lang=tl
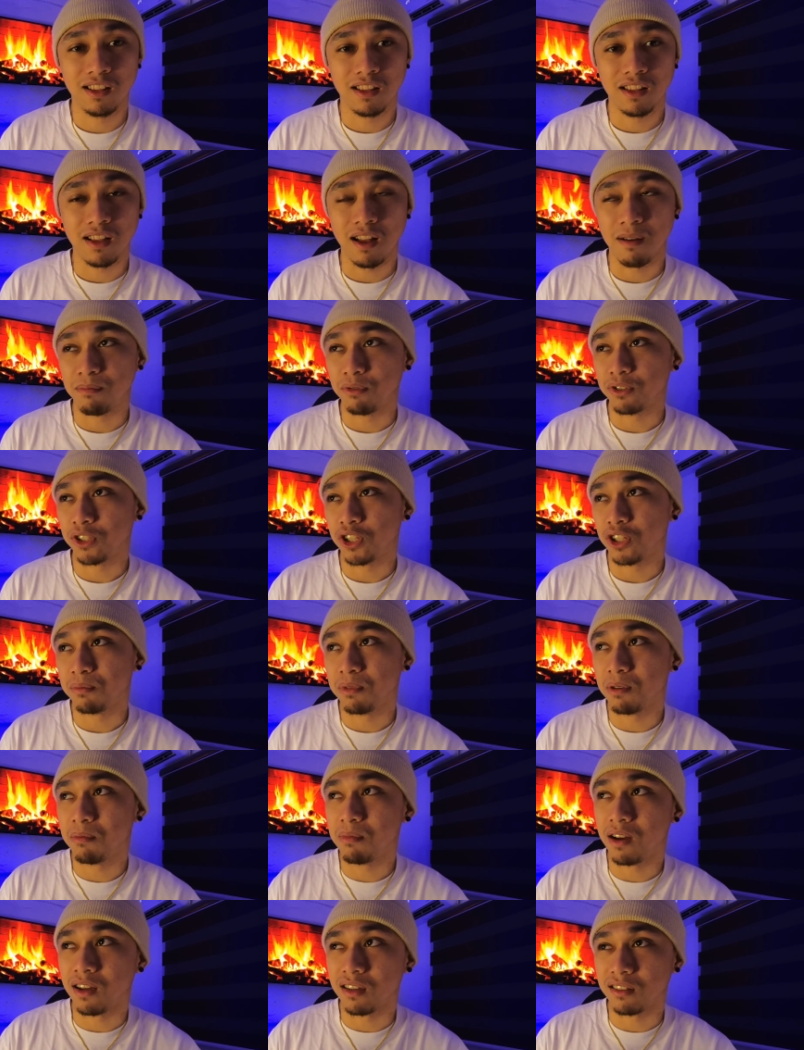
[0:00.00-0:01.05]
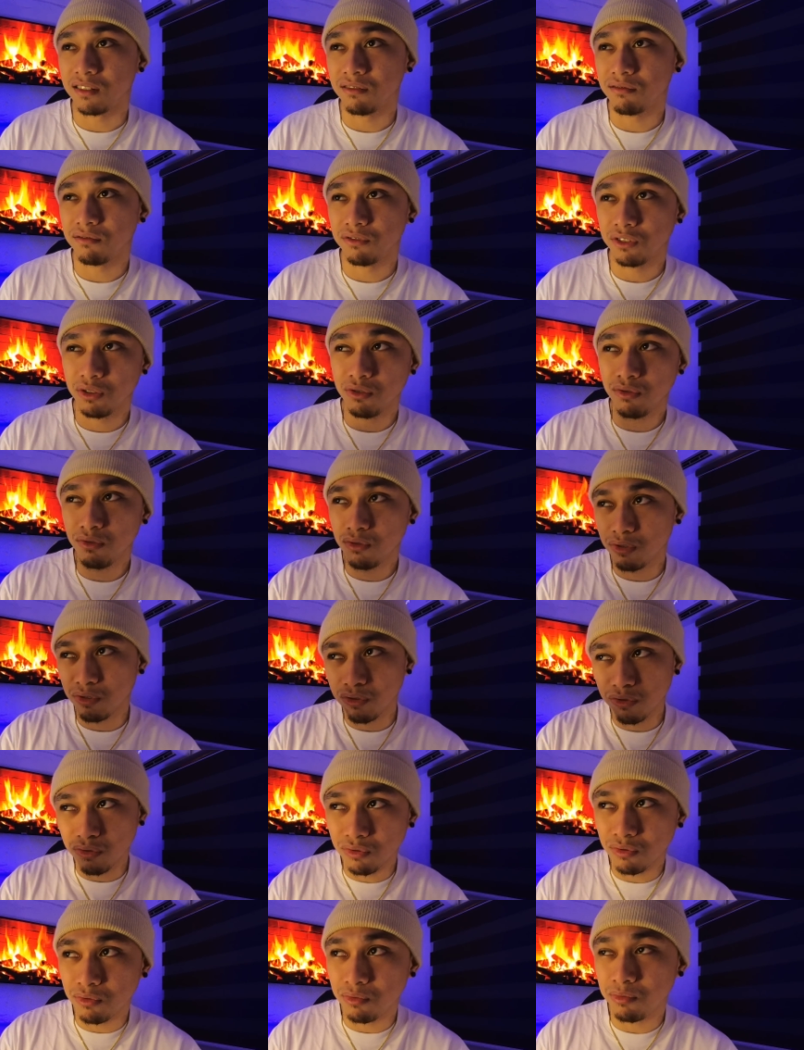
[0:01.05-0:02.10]
Tapos ano pa ba? Yung, siguro
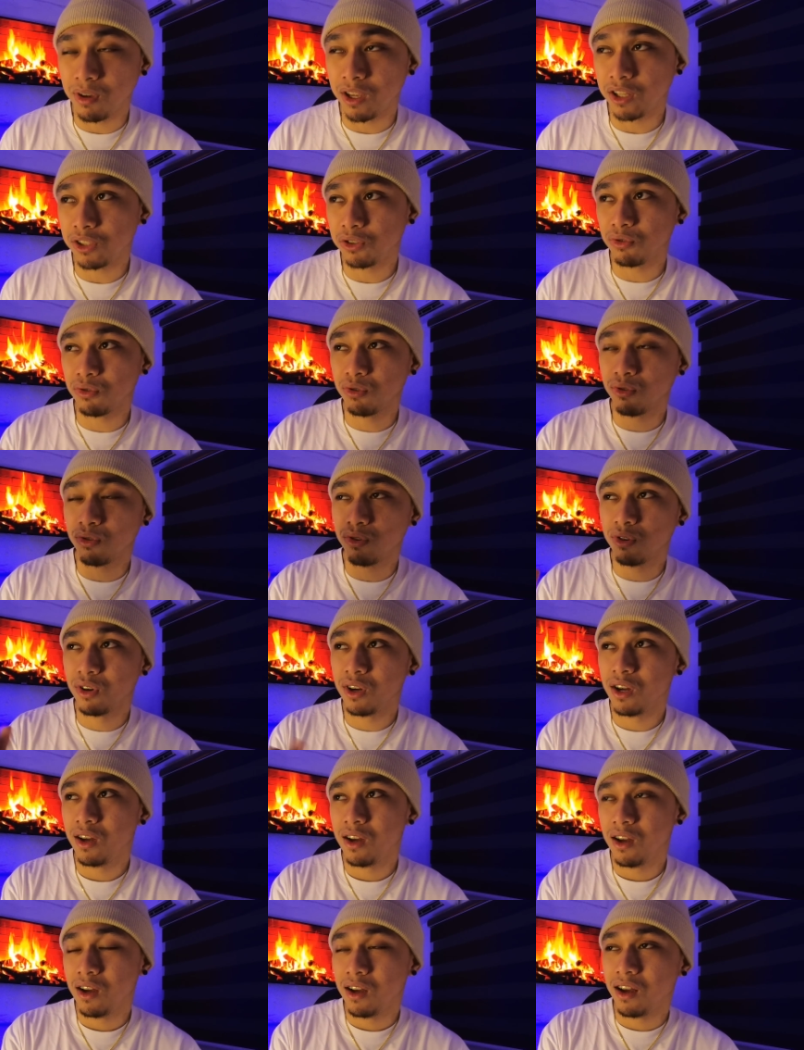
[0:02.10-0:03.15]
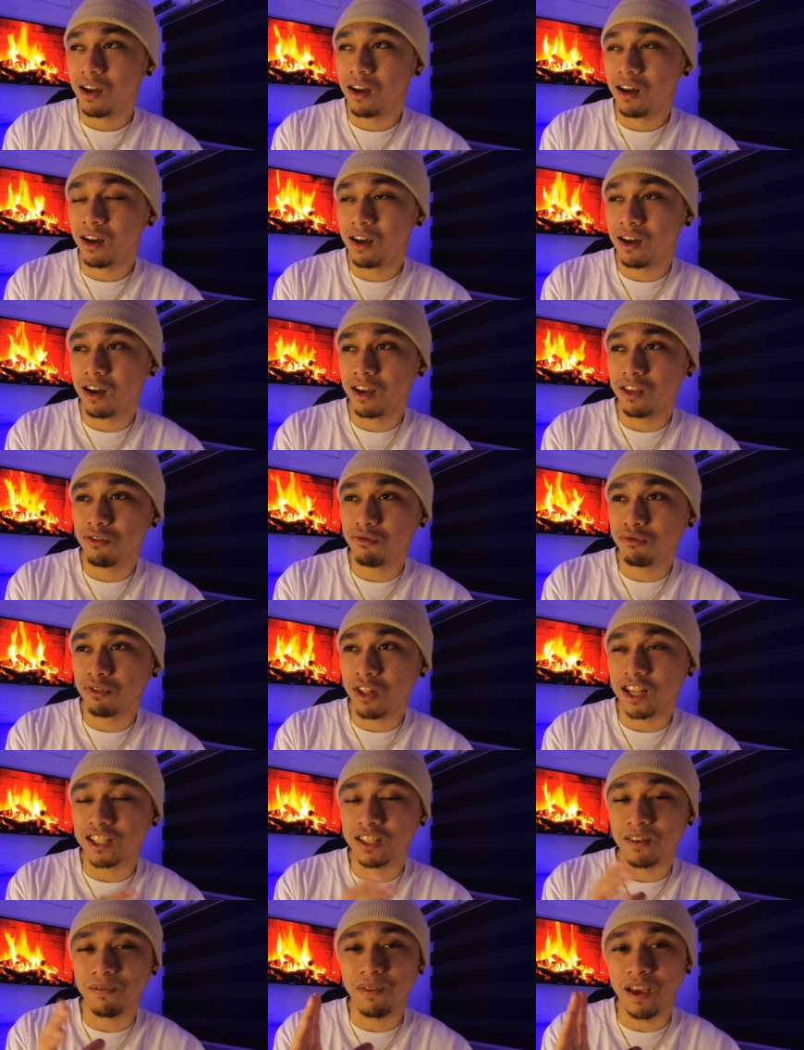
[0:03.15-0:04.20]
yung medyo uh, yung
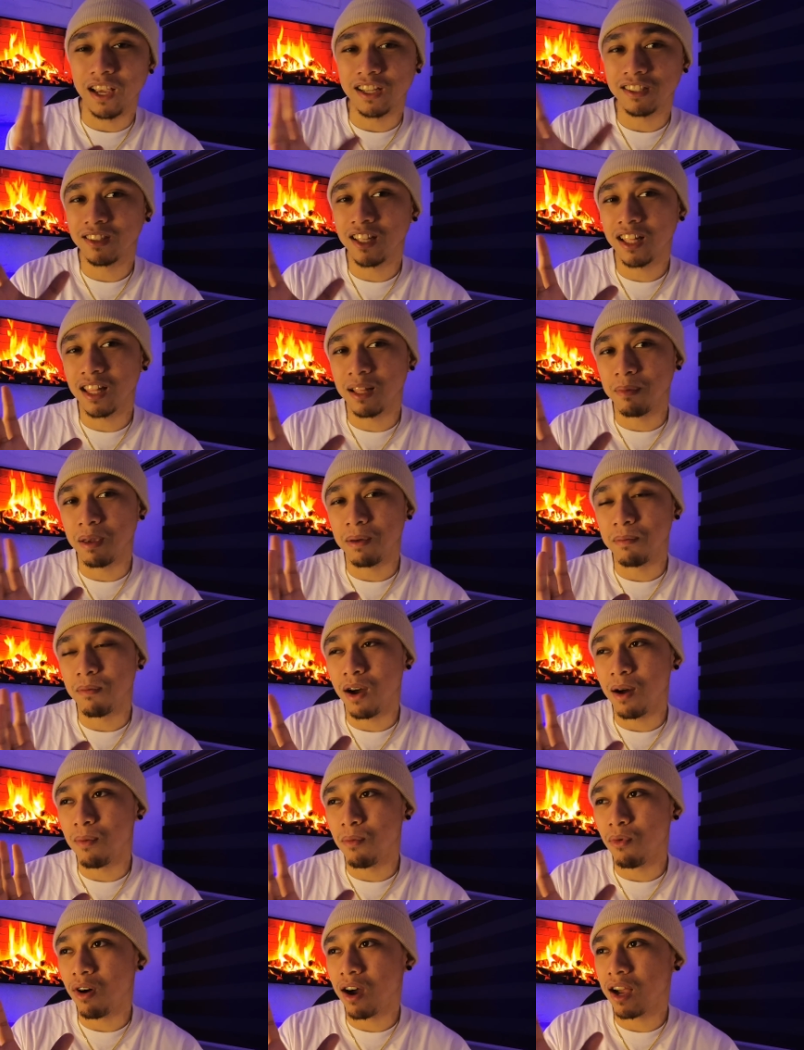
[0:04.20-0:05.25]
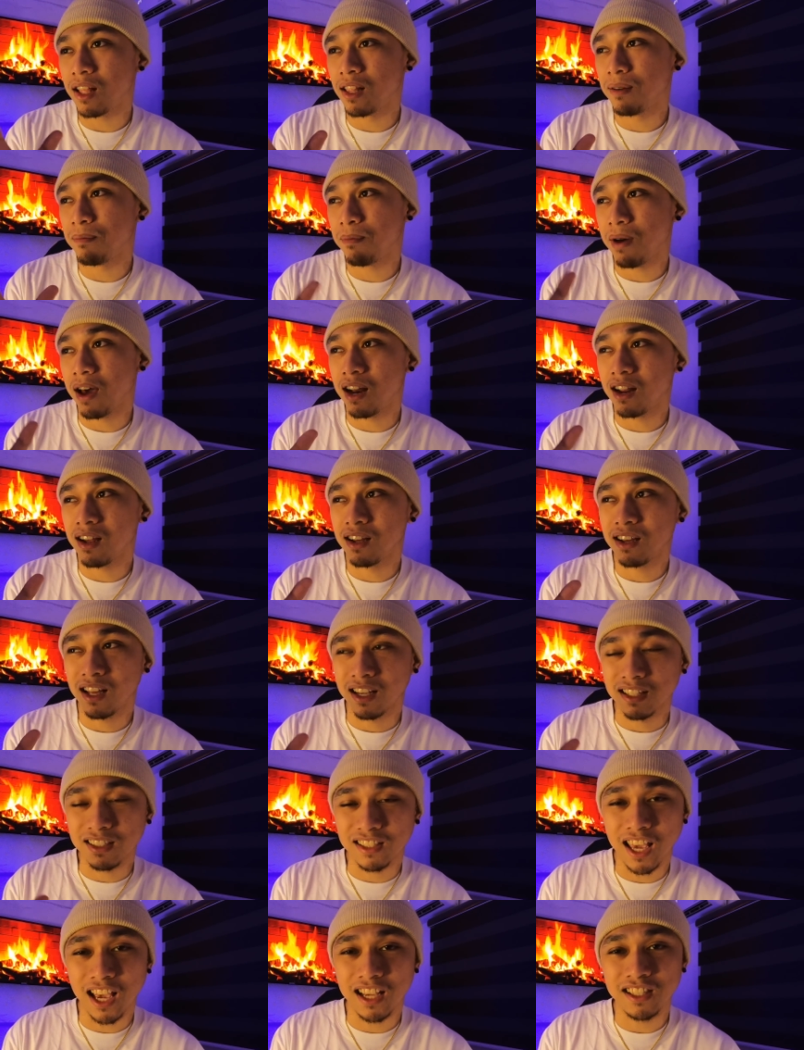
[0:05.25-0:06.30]
nasa face din eh. May mga mukha na parang ang
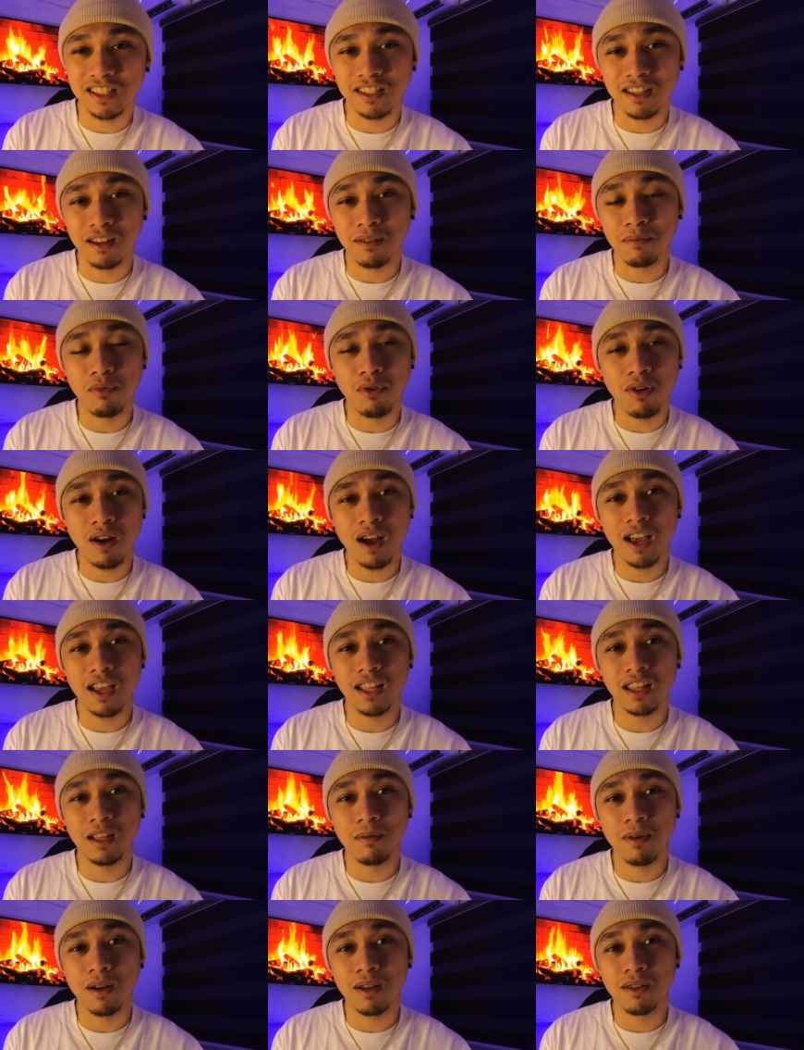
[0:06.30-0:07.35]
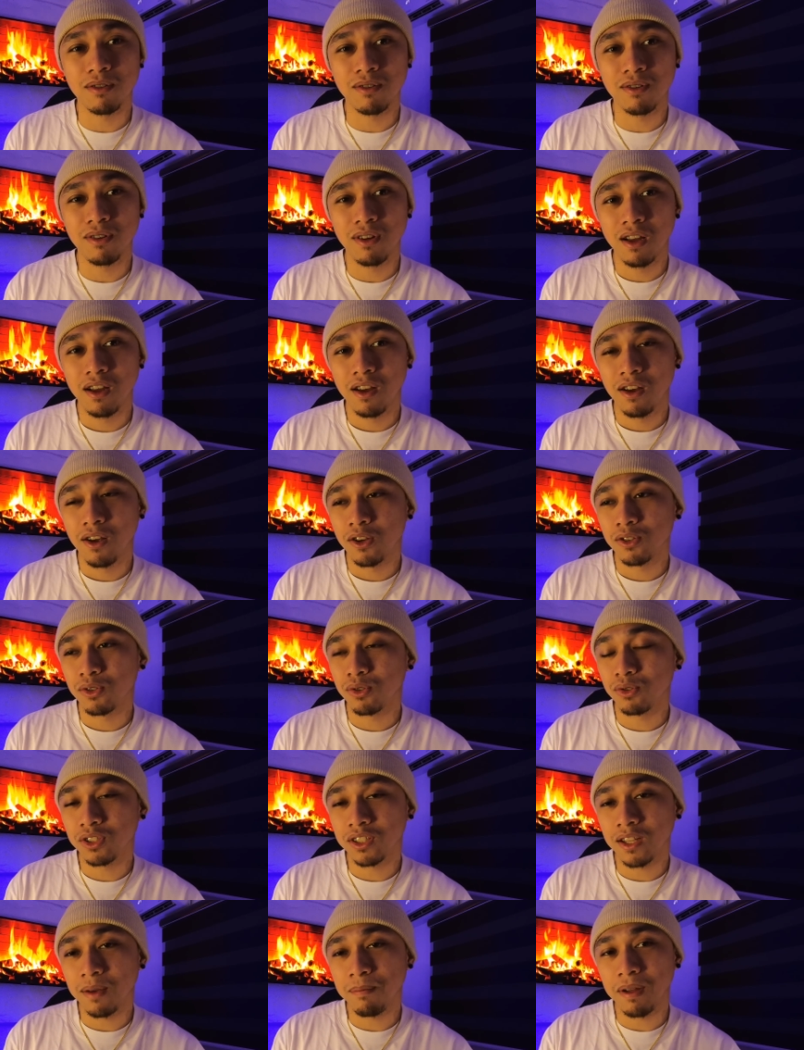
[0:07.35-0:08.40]
sexy ng mukha eh, di ba no? So
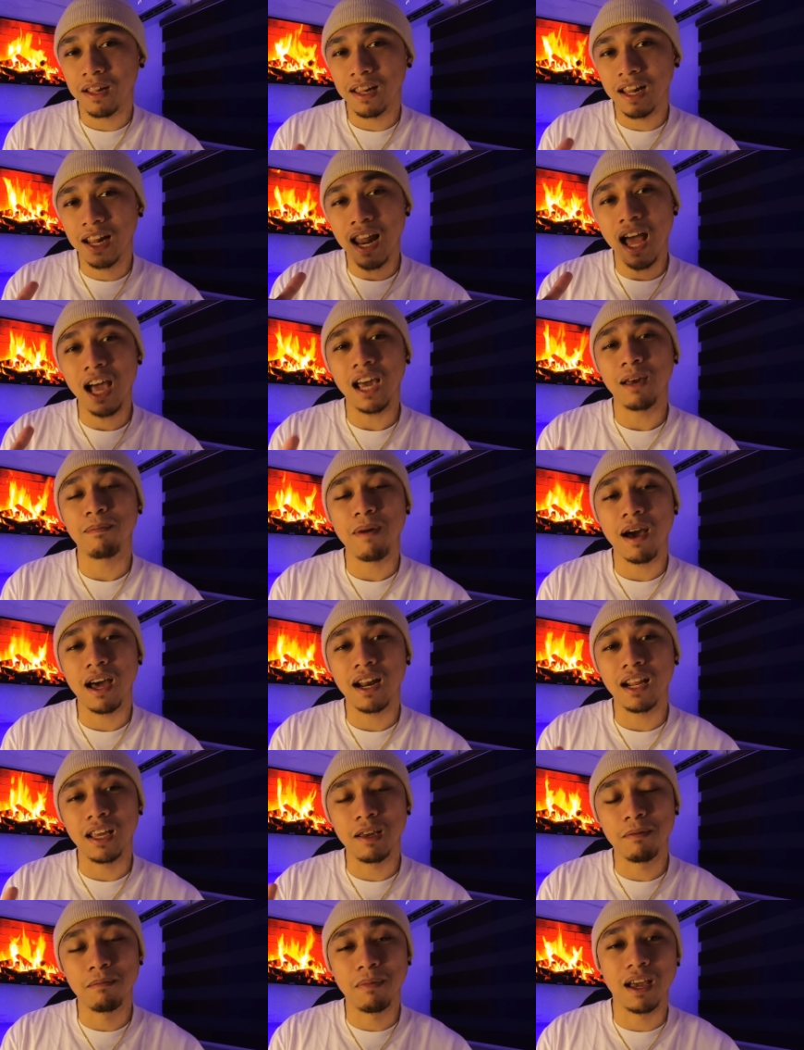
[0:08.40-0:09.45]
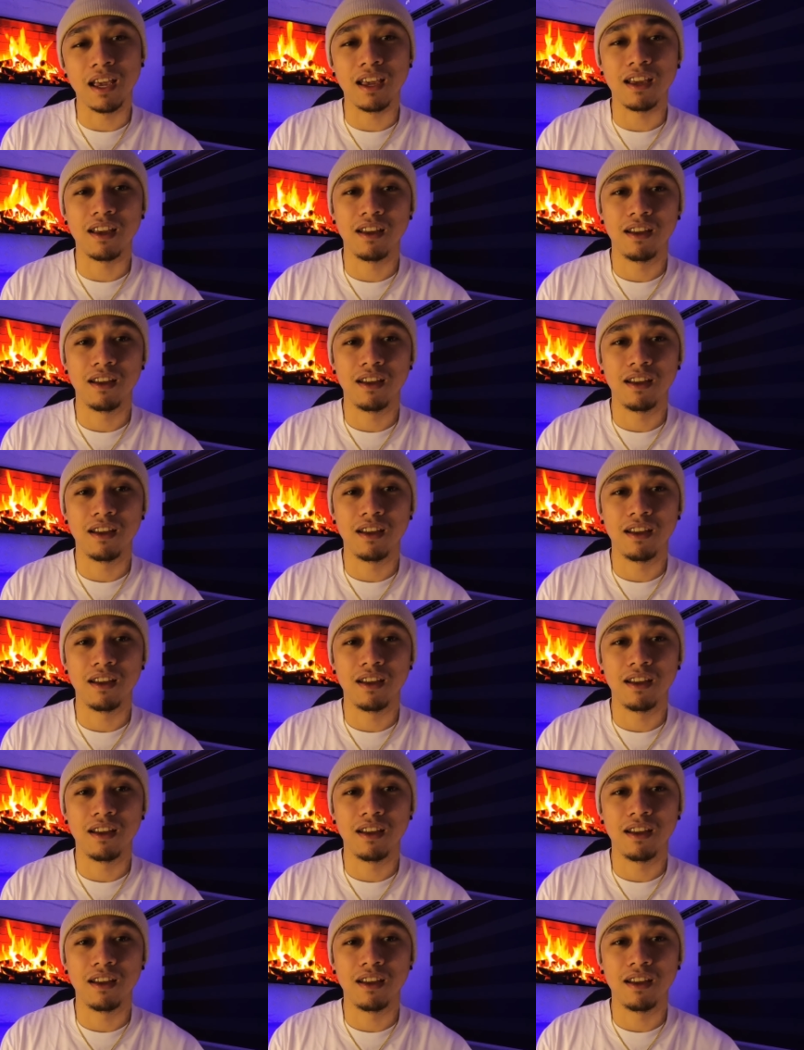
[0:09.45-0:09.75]
sa lalaki pare iba eh.